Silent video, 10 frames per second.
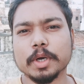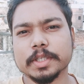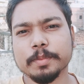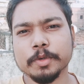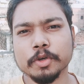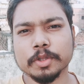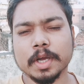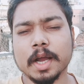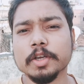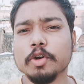छोटा सा
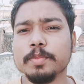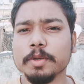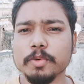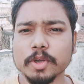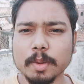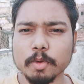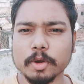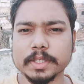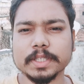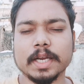वीडियो था आई होप ये वीडियो
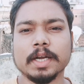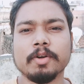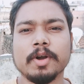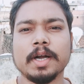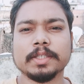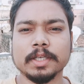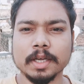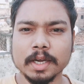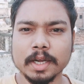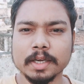आप लोग को अच्छा लगा होगा
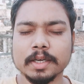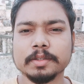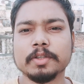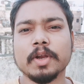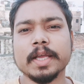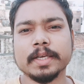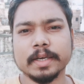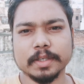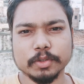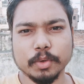अच्छा लगा अगर तो
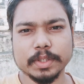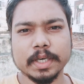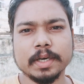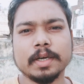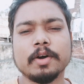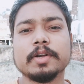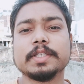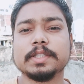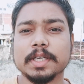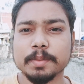लाइक करके जरूर जाना
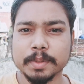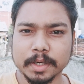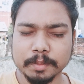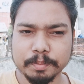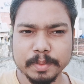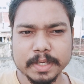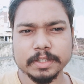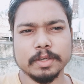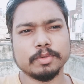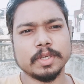और सब्सक्राइब करके
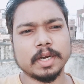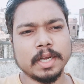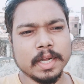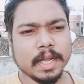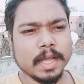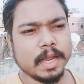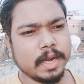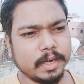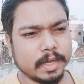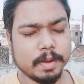प्लीज़ ज़रूर जाना
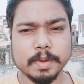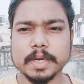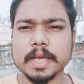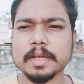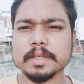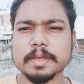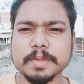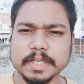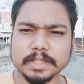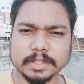एंड हमारा टाइगर
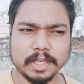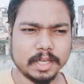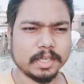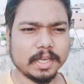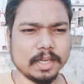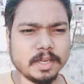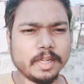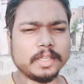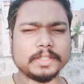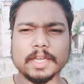तभी तो नीचे चला
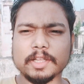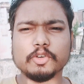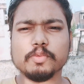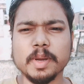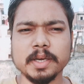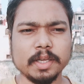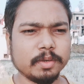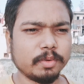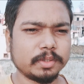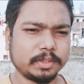गया ज़्यादा घुमा ही
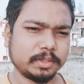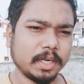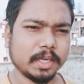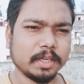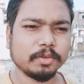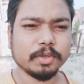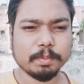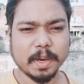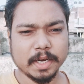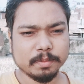नहीं वो चला गया
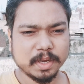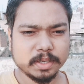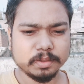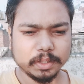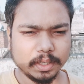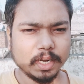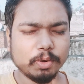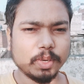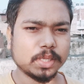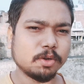क्योंकि पानी पानी
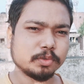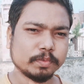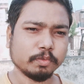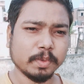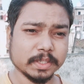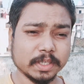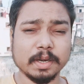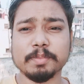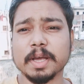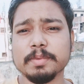गिरा हुआ था उस ऊपर
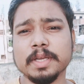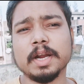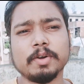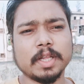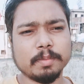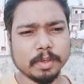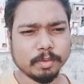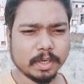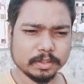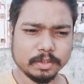से कपड़ा भी गिरा हुआ था
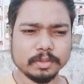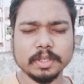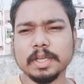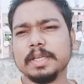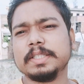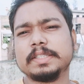हमने बोला चलो